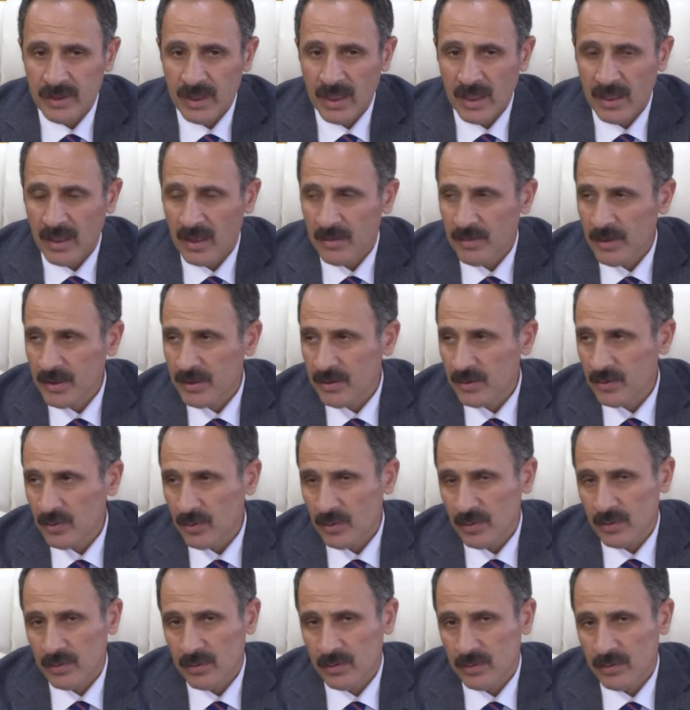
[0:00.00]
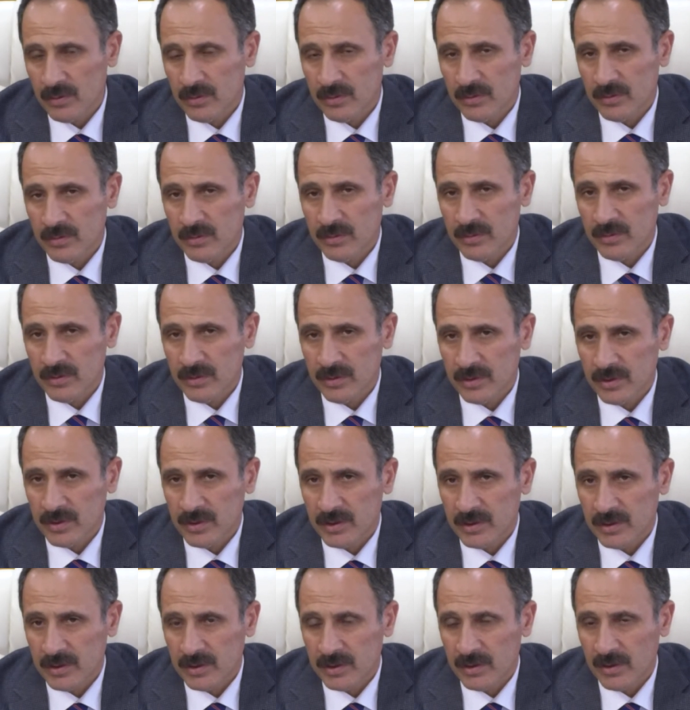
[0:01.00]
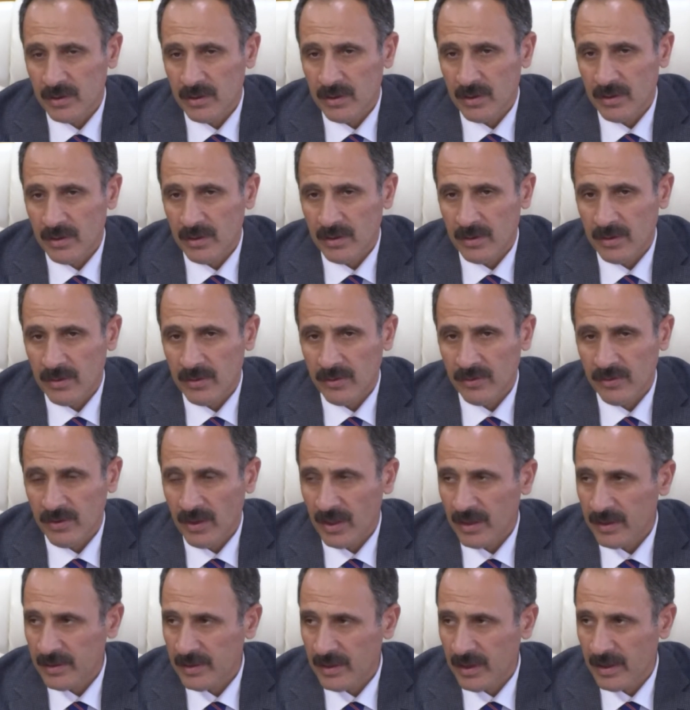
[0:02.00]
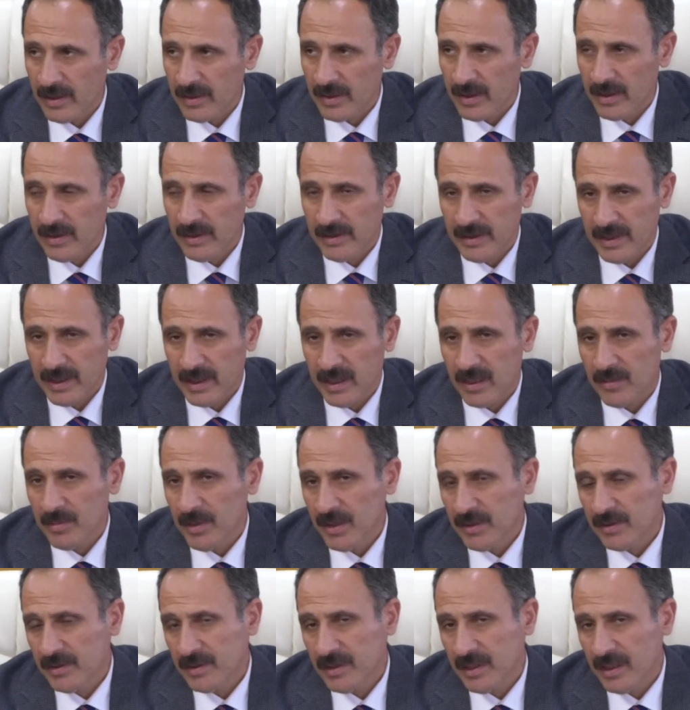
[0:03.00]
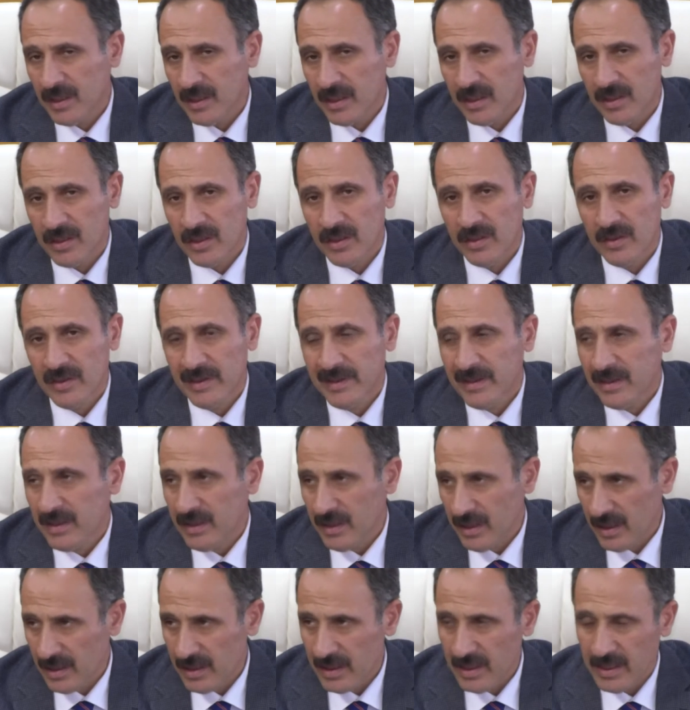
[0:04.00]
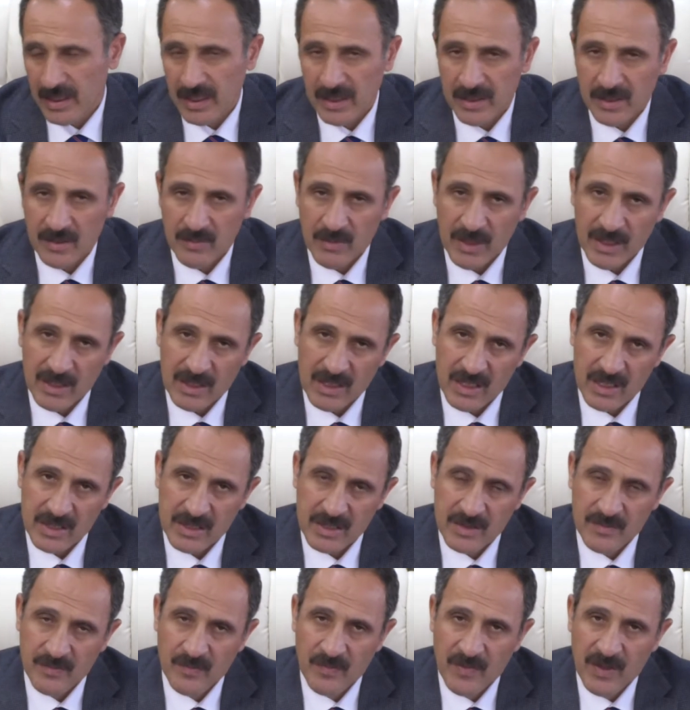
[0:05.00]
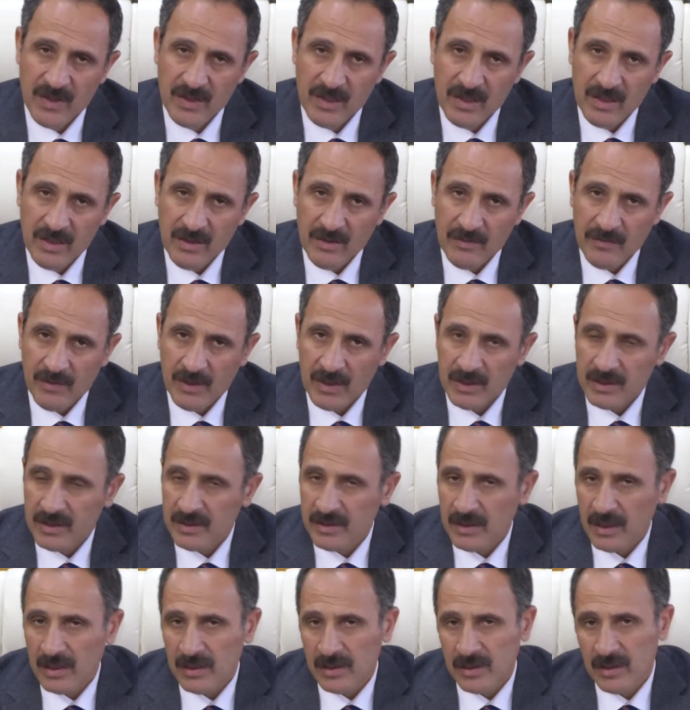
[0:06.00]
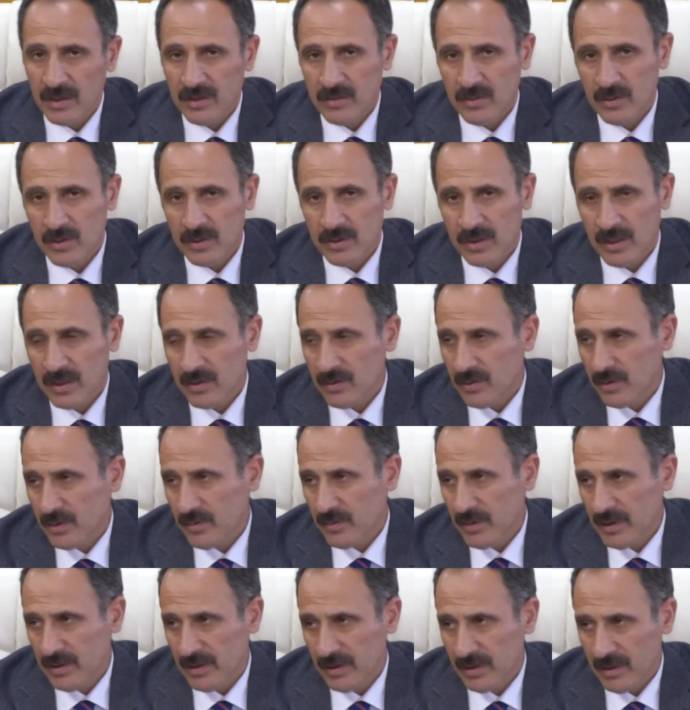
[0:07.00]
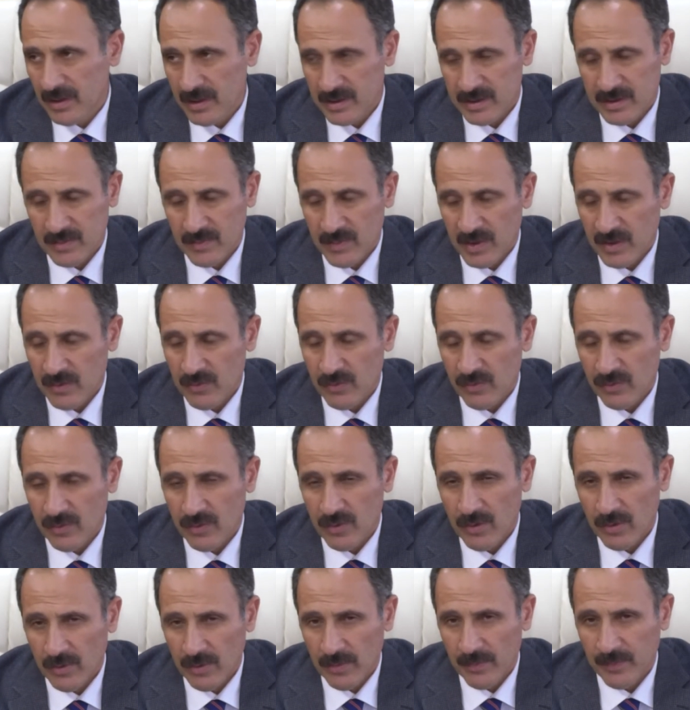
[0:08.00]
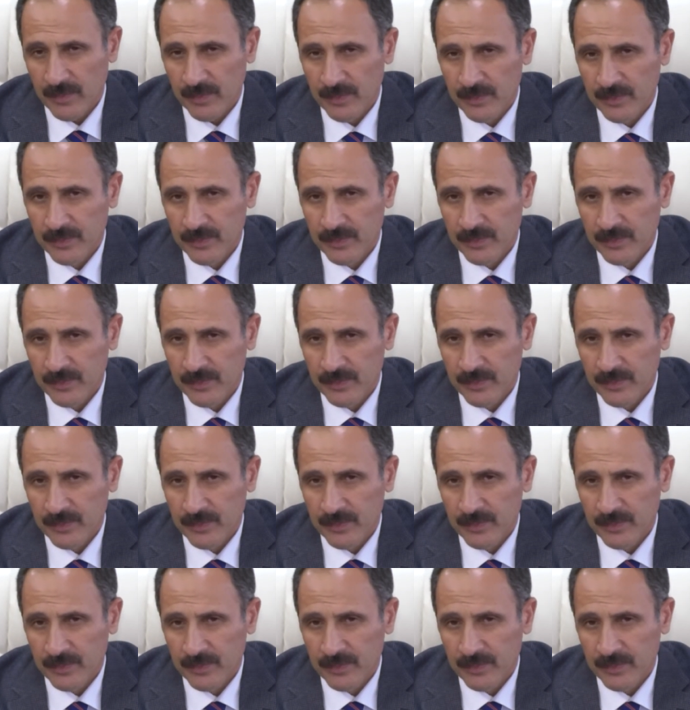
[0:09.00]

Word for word: rekabetin olduğu e, e, şartlarda rekabetin gereğini yerine getirmek lazım. Farkındalıklarını ortaya koymaları lazım diye düşünüyorum.